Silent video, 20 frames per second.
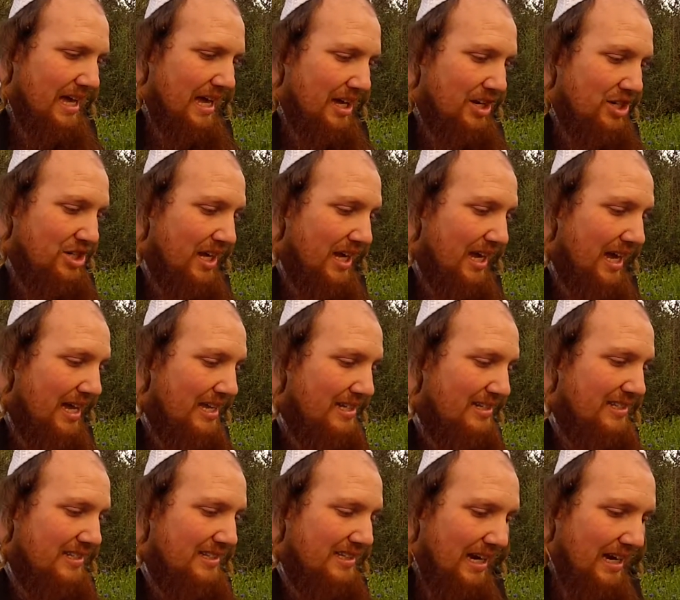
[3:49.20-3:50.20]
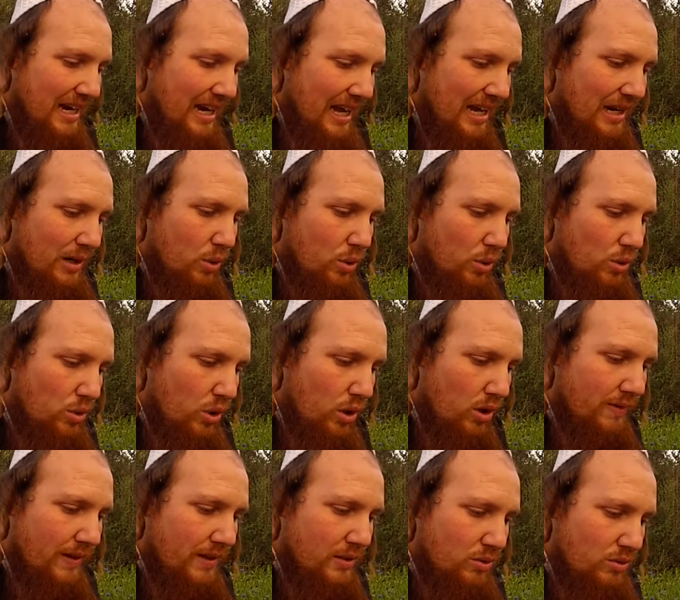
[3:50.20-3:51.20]
Asher az nitgala
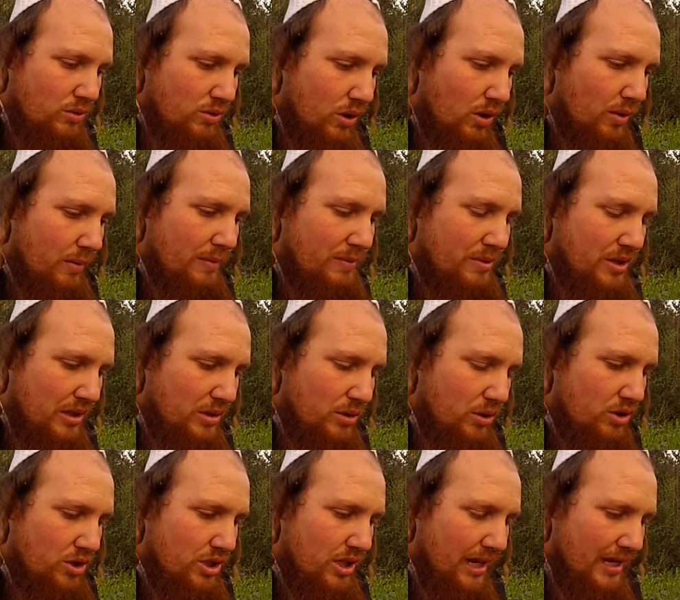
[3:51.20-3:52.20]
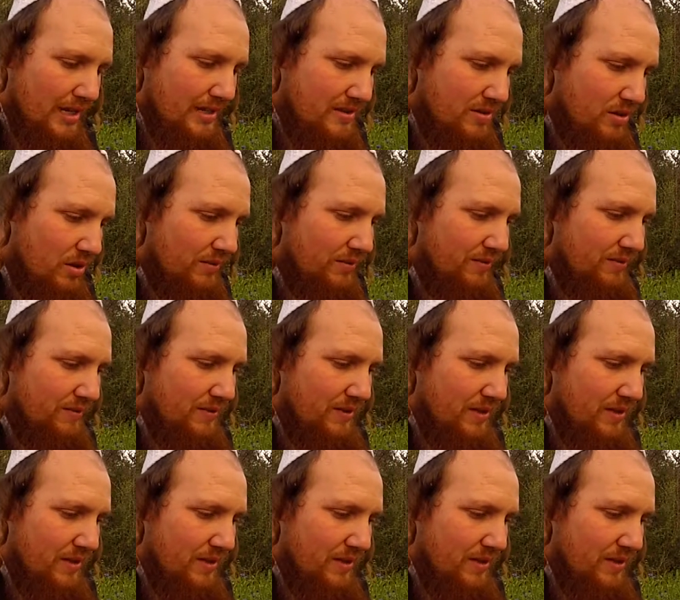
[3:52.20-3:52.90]
elokuto vadonto memshalto shel ensof.